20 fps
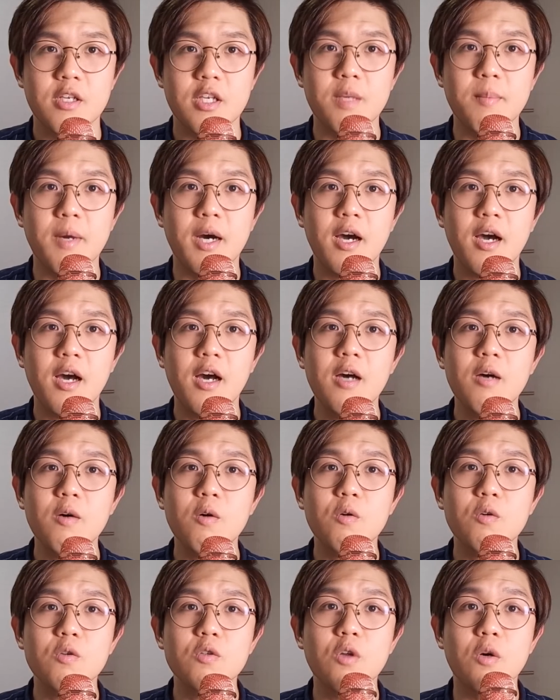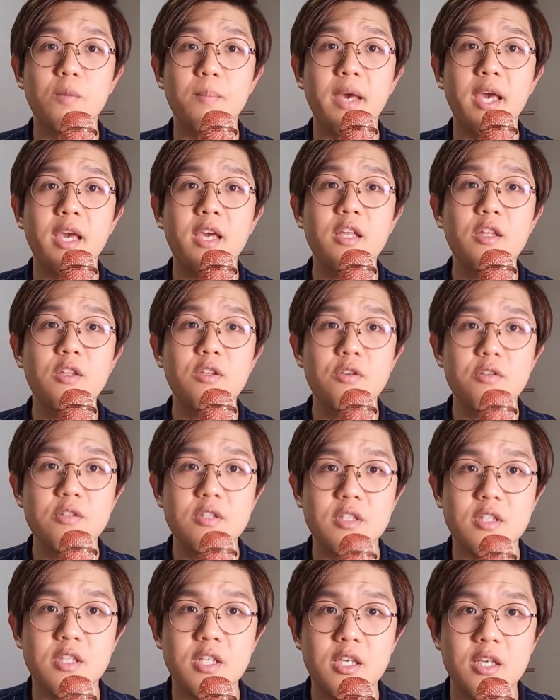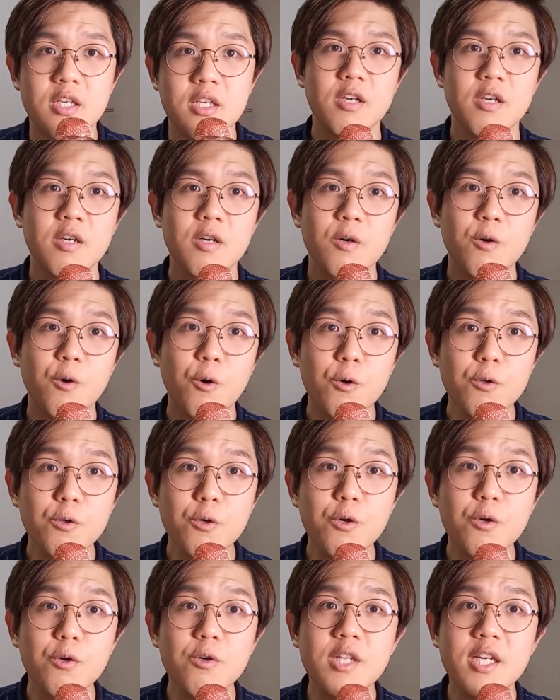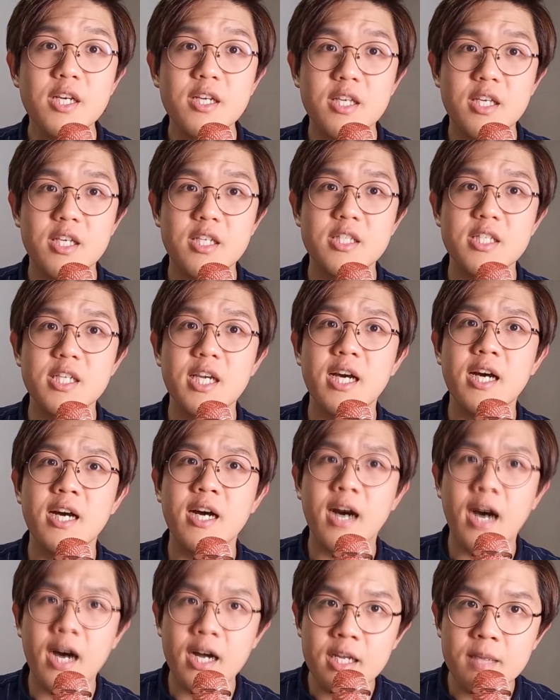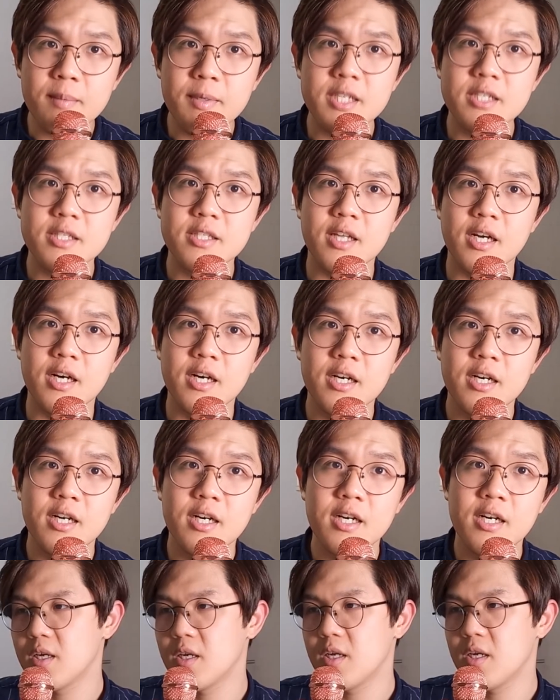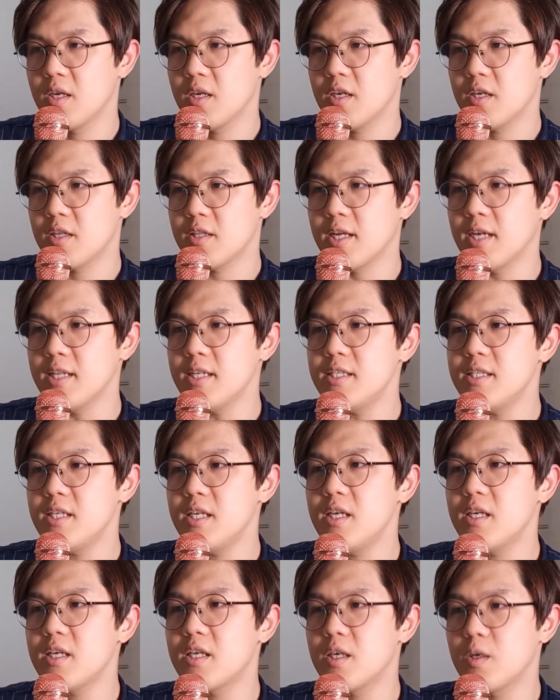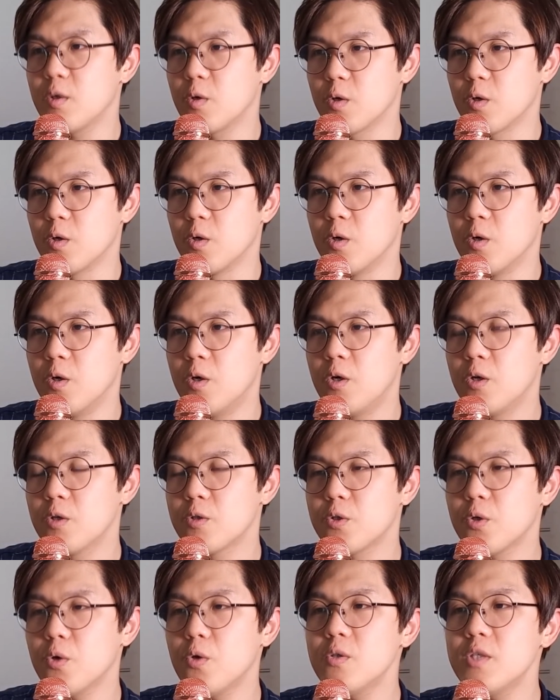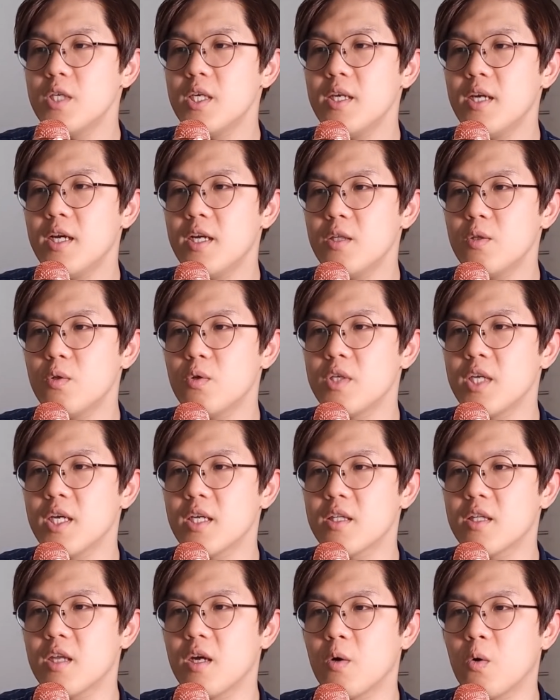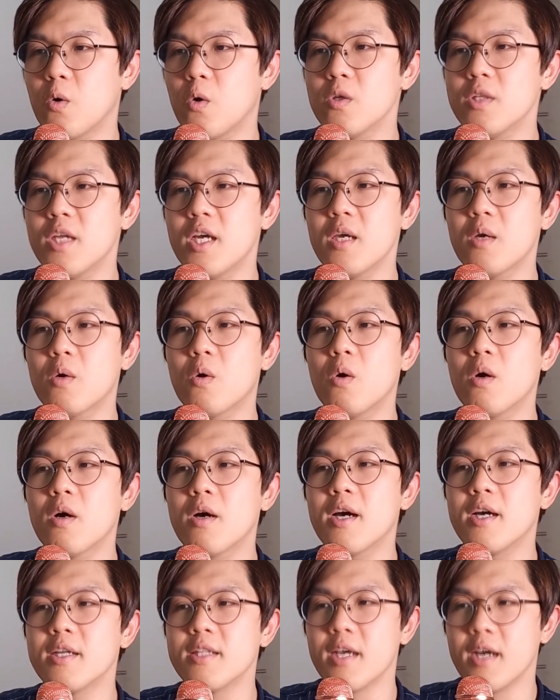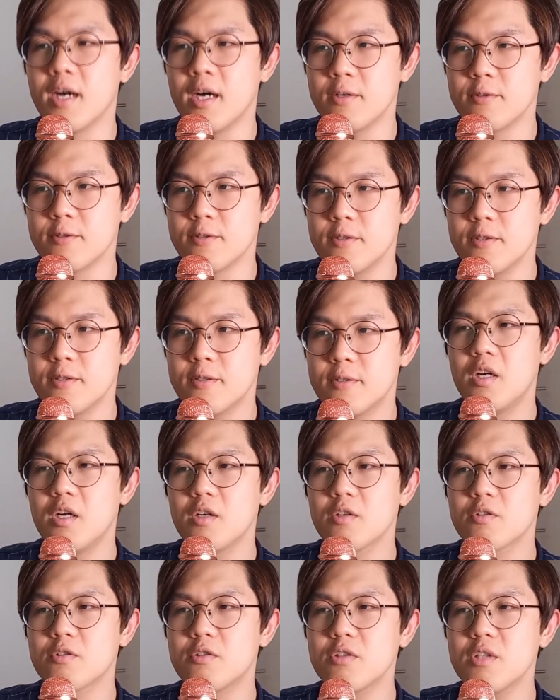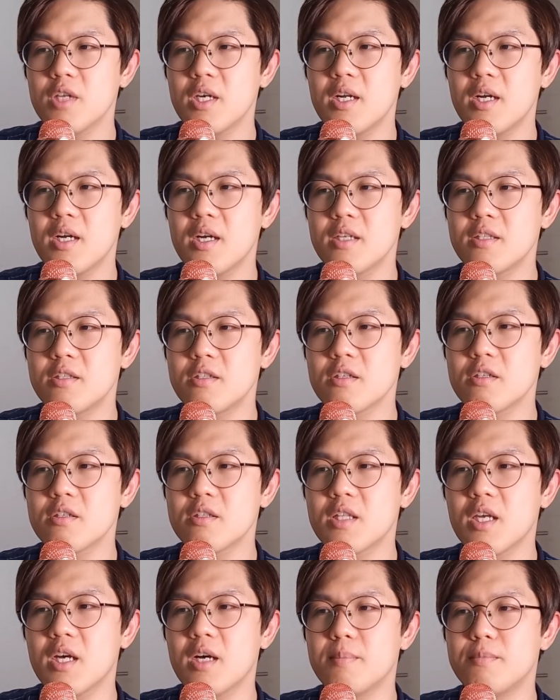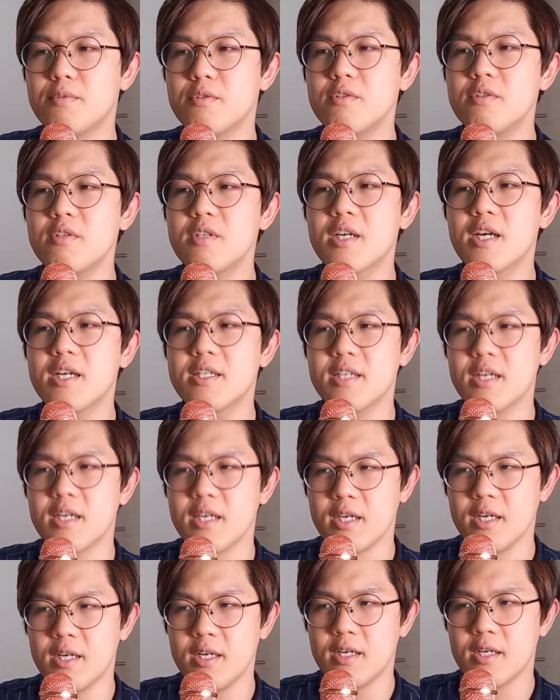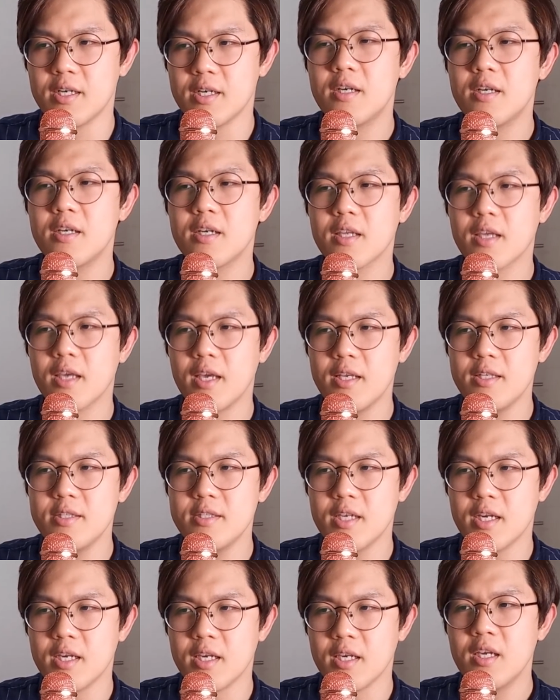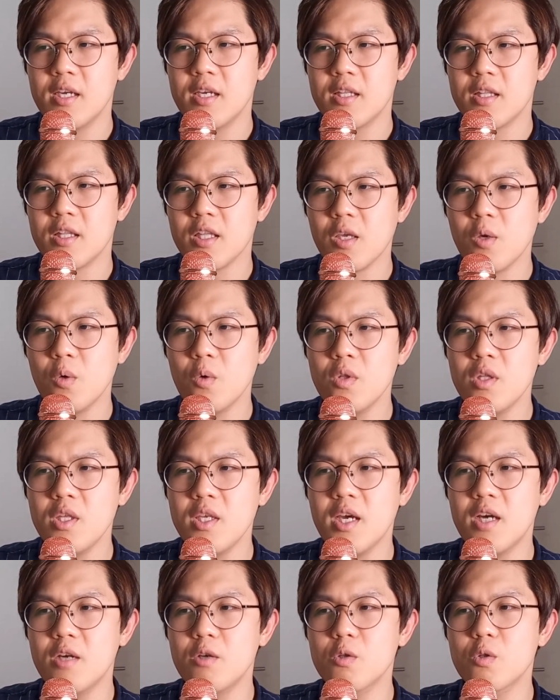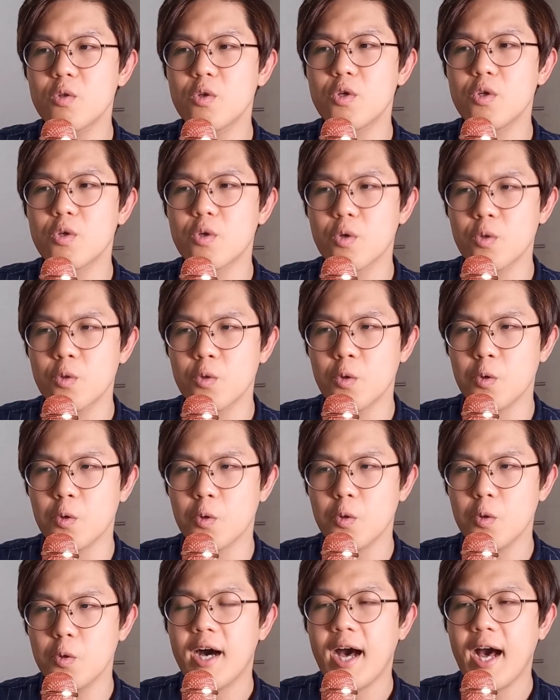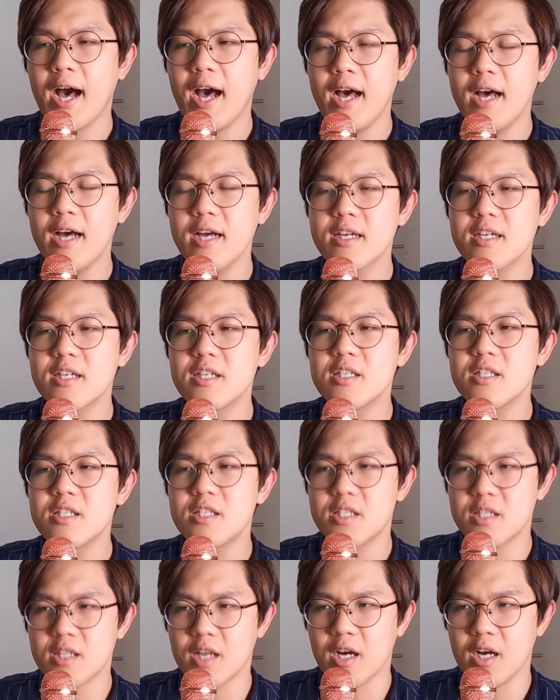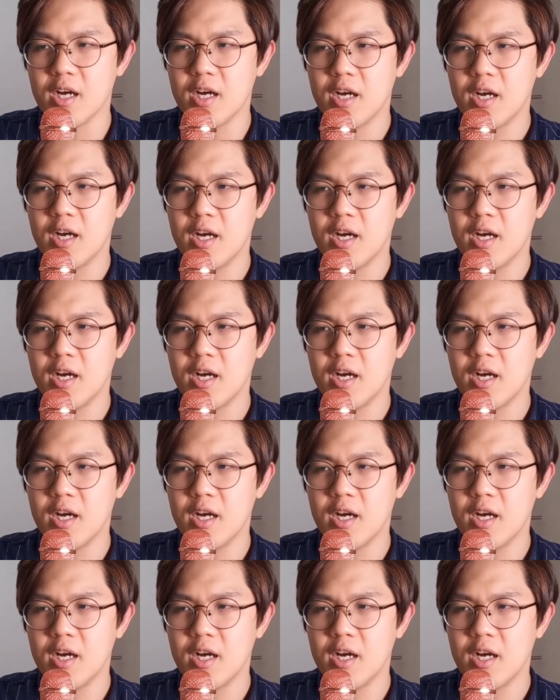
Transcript: 今、韓国のメインニュースに、このような記事がありました。7世紀頃、朝鮮半島にあった古代国家である百済が作った文化財が現在日本にあるということを把握した。